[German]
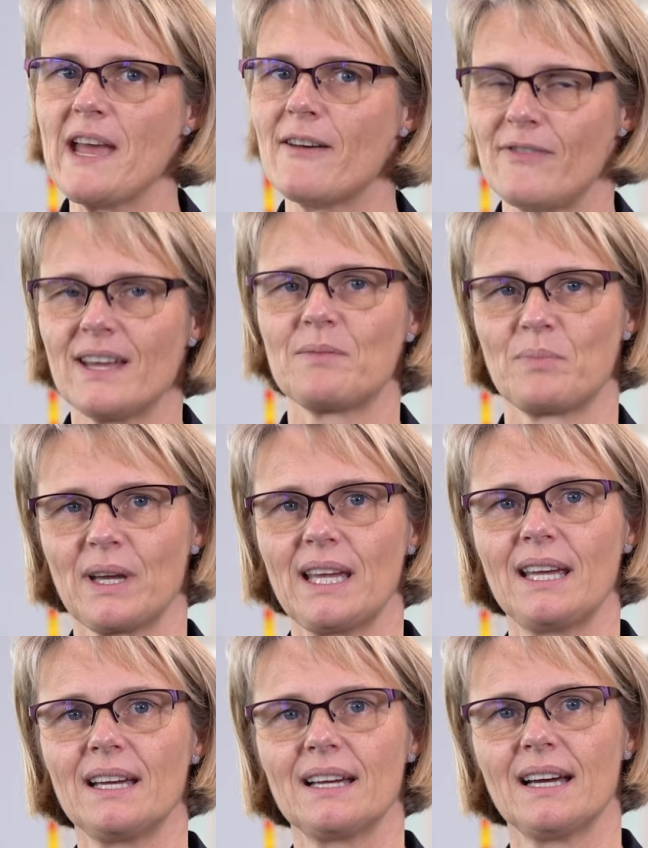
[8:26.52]
Mehrwert
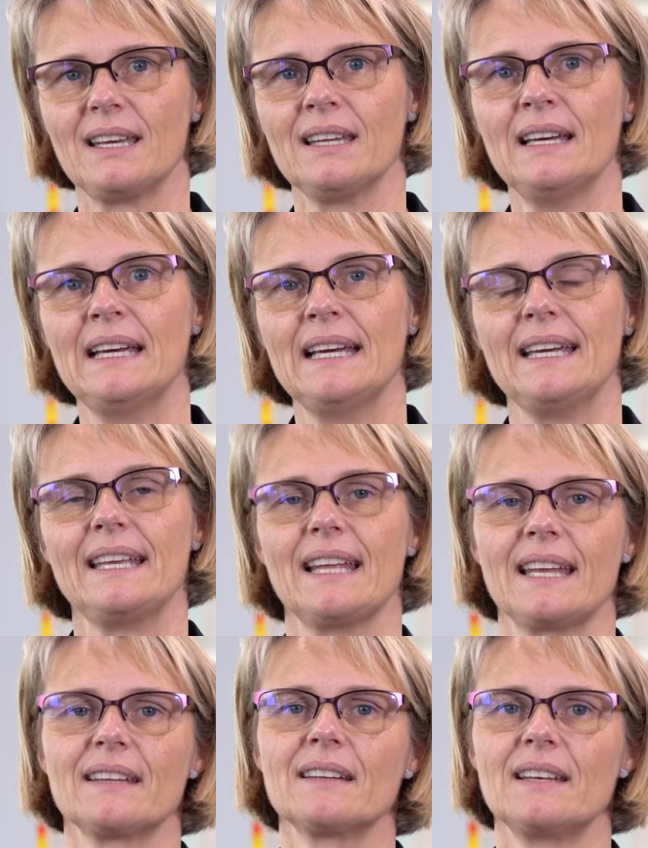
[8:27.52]
bringen kann. In
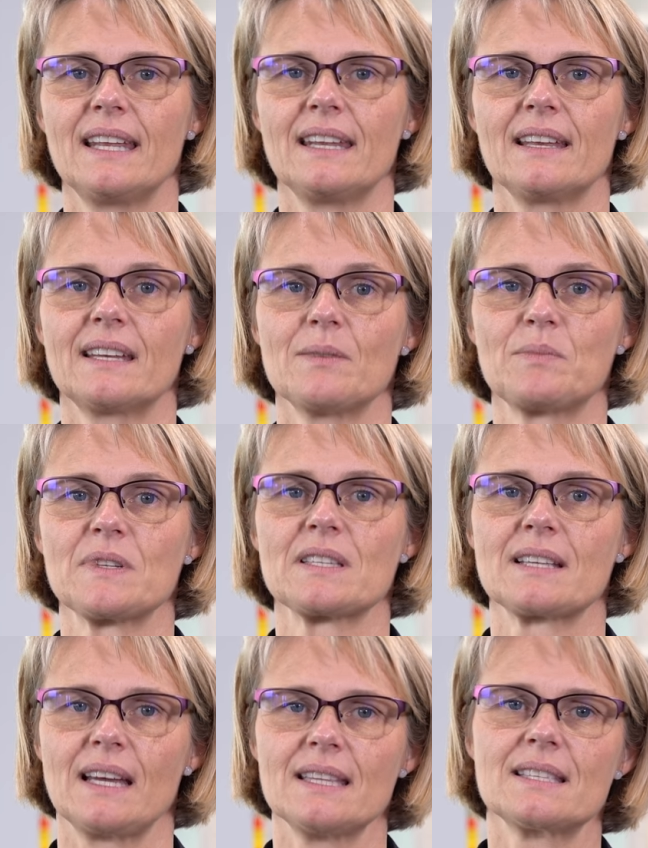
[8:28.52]
anderen Ländern gibt
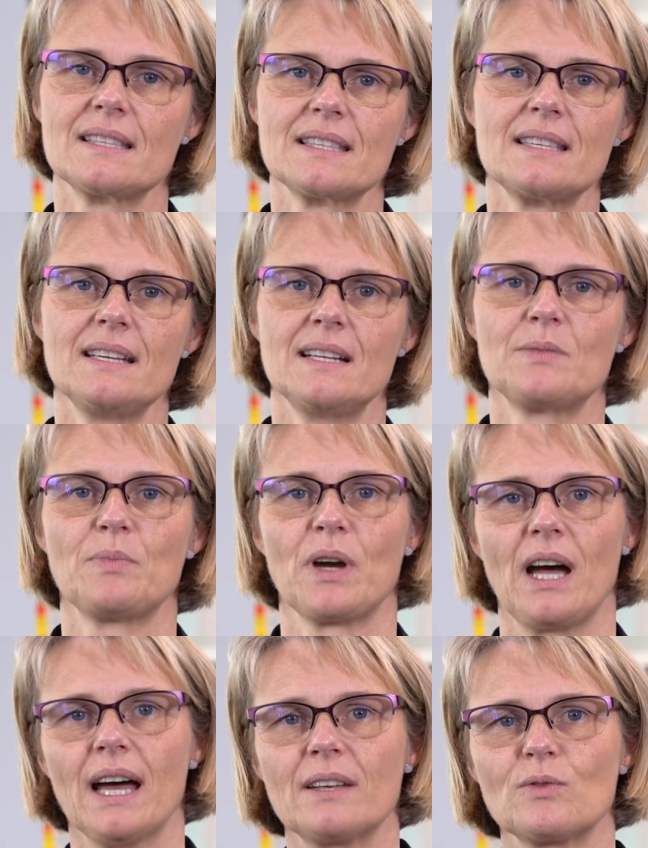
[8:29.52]
es ganz gezielt
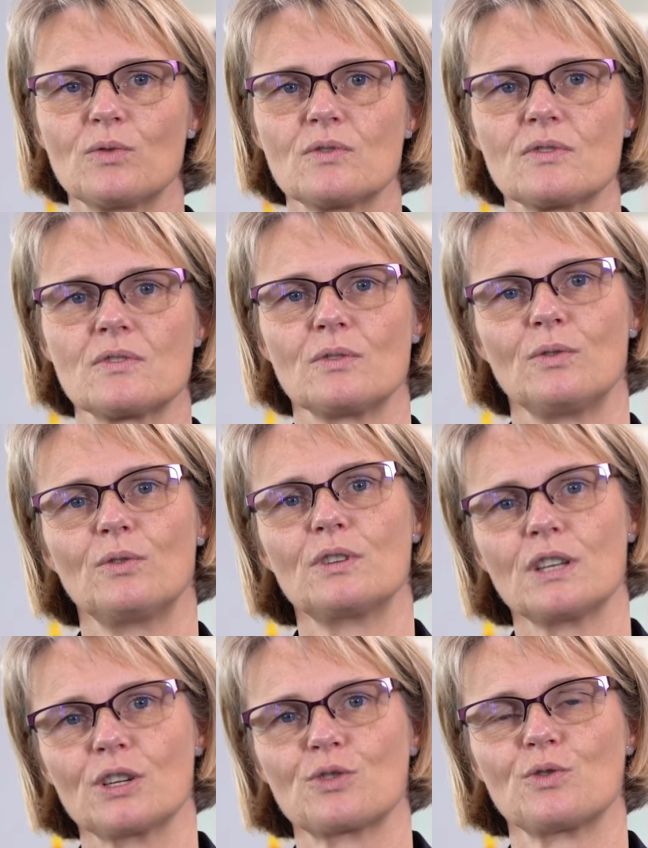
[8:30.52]

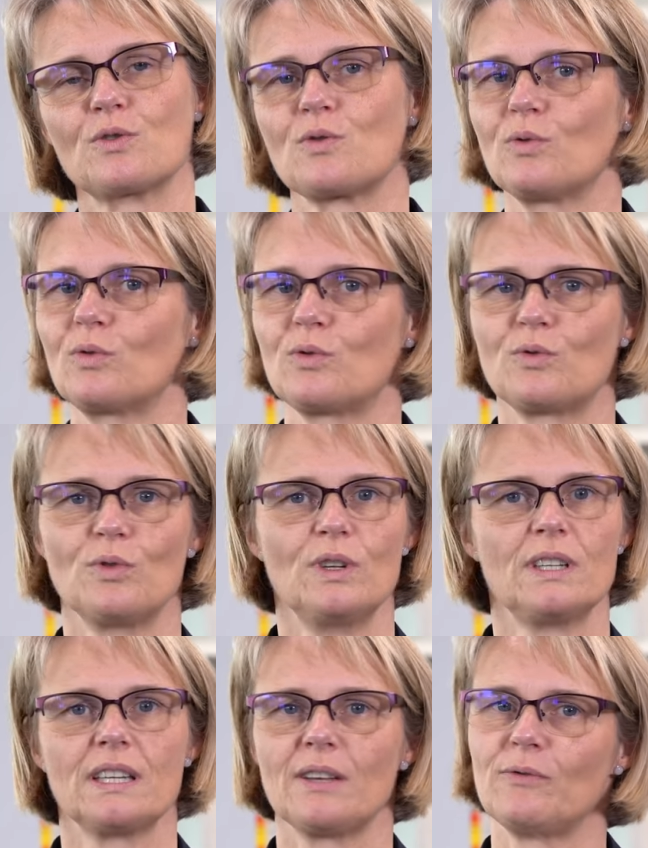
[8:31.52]
Beratungsunterstützung
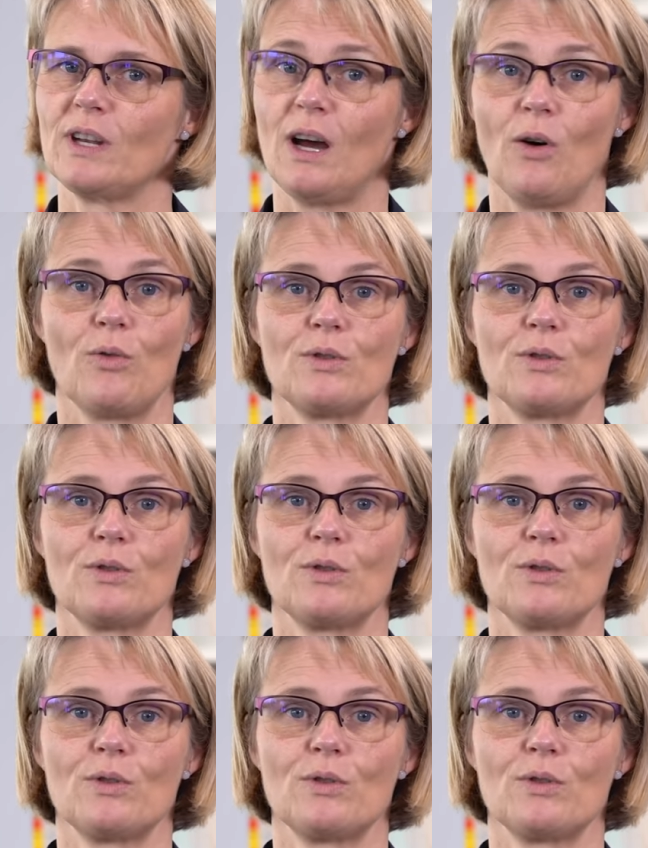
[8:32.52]
durch entweder auch